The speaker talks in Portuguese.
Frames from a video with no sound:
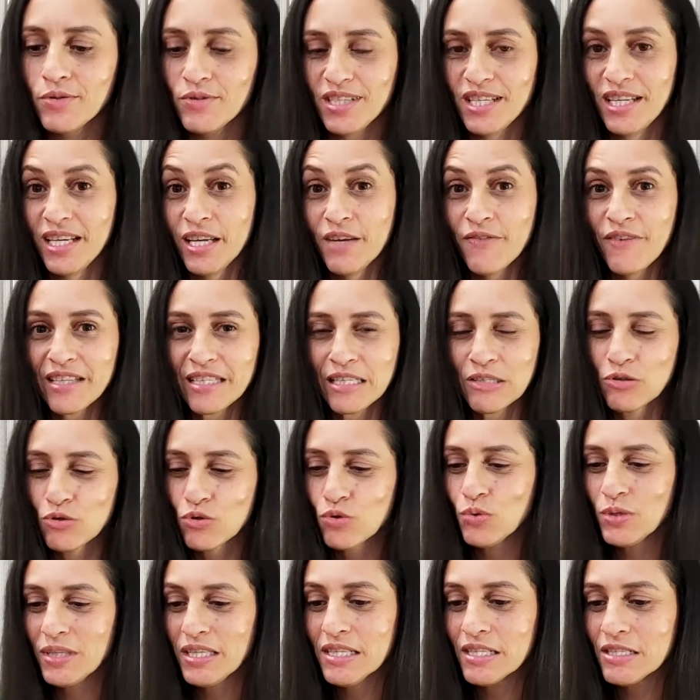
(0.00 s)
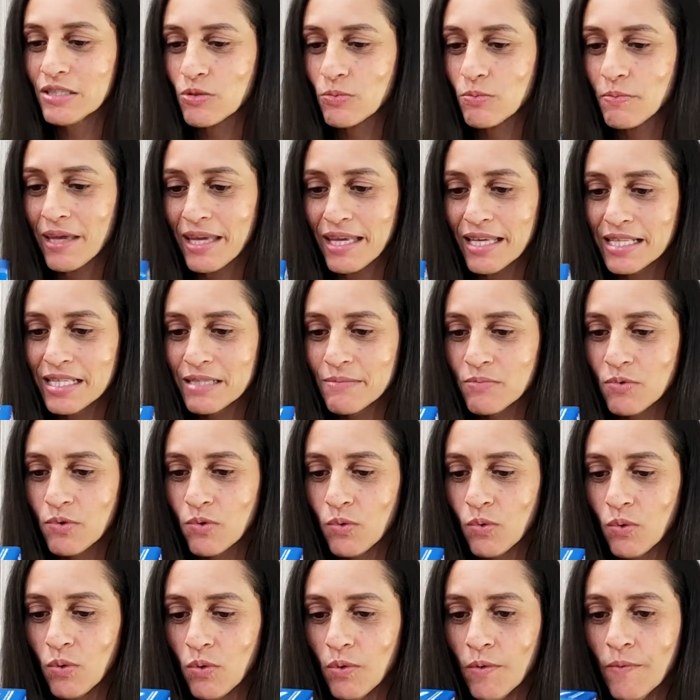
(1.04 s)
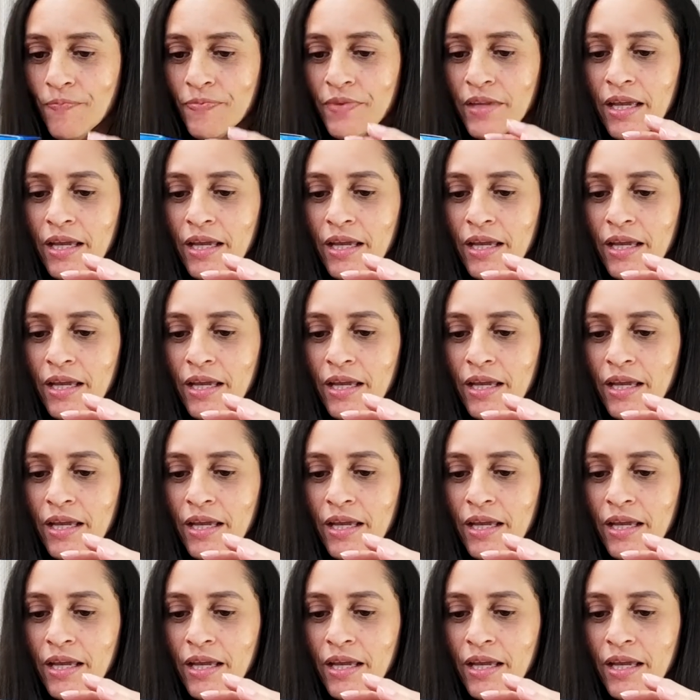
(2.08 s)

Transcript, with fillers: Será que vai ter tudo isso mesmo?